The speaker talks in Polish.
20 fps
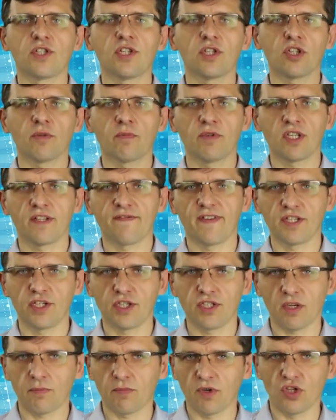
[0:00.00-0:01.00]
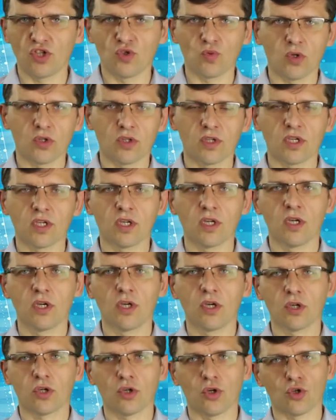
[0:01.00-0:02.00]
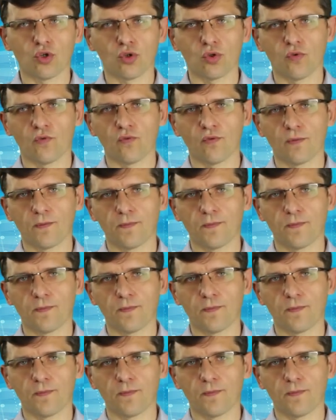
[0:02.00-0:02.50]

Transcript: dzień to będzie 25 zł kosztów.